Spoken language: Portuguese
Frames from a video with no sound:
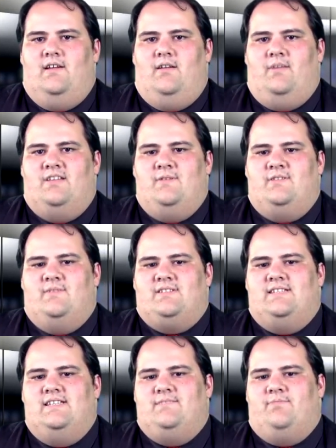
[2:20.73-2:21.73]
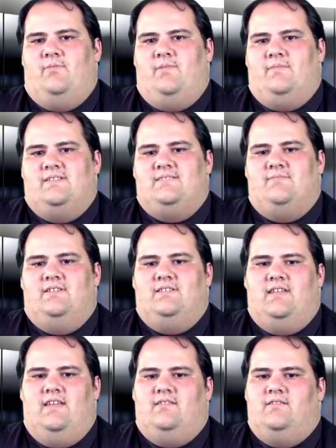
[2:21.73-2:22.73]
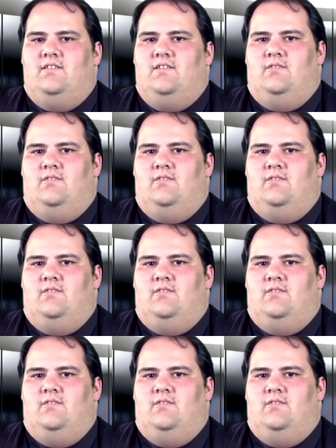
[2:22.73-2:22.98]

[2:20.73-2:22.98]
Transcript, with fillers: Mas mesmo assim esse problema se mantém,